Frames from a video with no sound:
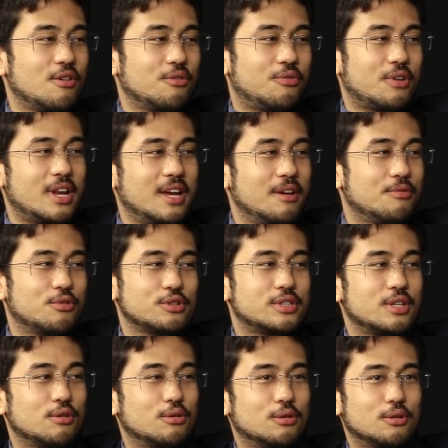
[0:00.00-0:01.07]
eu falei, vou
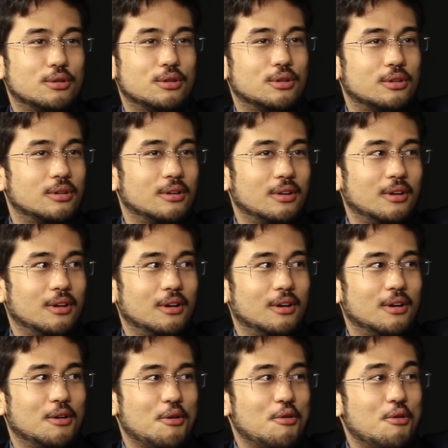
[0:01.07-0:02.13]
ser o,
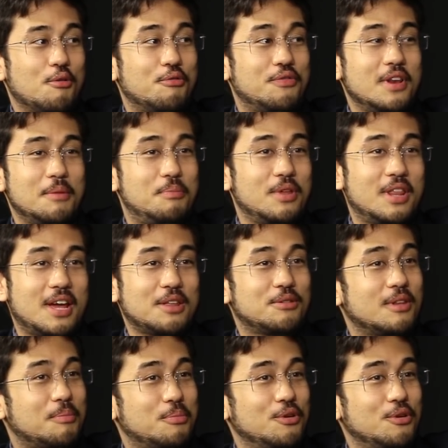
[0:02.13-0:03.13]
o, o Felipe Neto da